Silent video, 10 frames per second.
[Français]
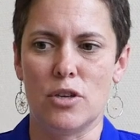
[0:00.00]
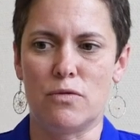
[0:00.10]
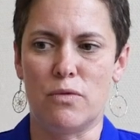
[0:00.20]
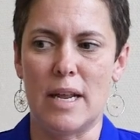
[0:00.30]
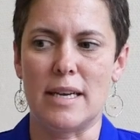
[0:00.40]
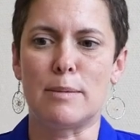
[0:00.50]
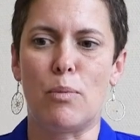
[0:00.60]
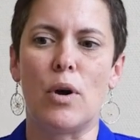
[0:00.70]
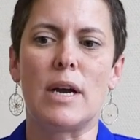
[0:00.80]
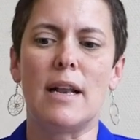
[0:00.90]
je voulais
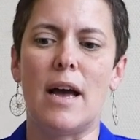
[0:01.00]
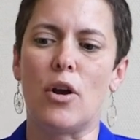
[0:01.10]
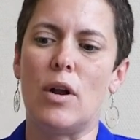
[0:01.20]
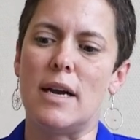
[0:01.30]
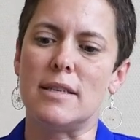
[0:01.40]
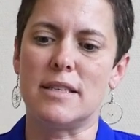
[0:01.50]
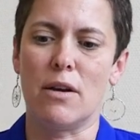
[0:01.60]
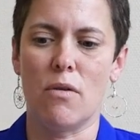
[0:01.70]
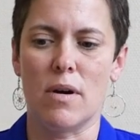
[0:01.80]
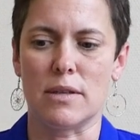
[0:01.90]
explorer la
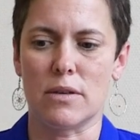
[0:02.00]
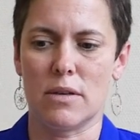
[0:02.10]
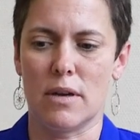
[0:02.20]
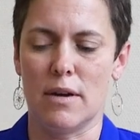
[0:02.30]
relation entre,